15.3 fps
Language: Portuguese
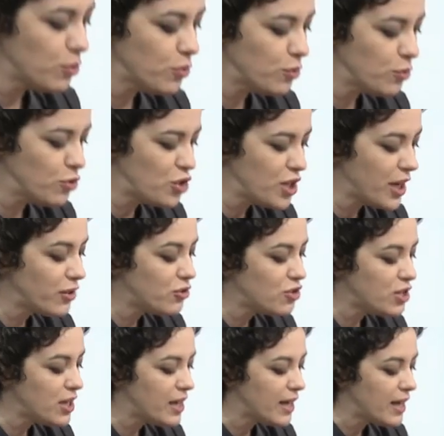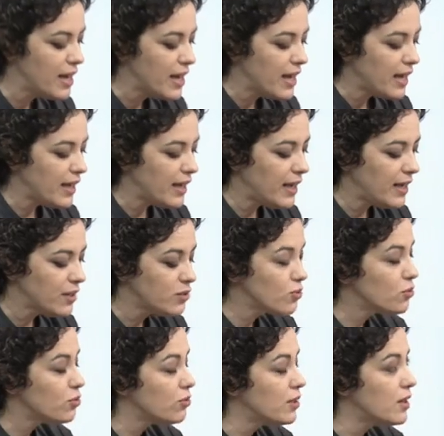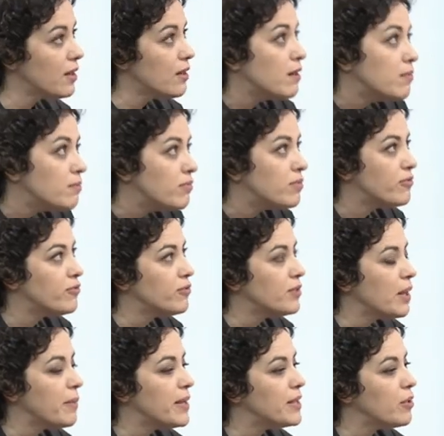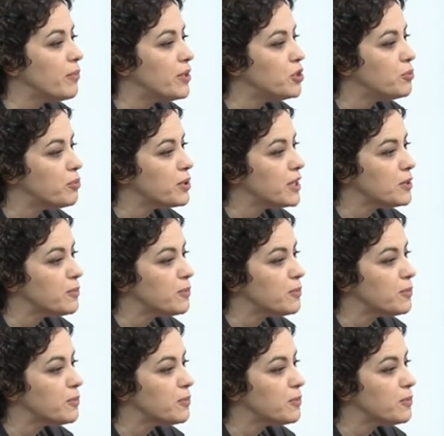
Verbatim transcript: do dia a dia, e isso é, fundamentalmente porque as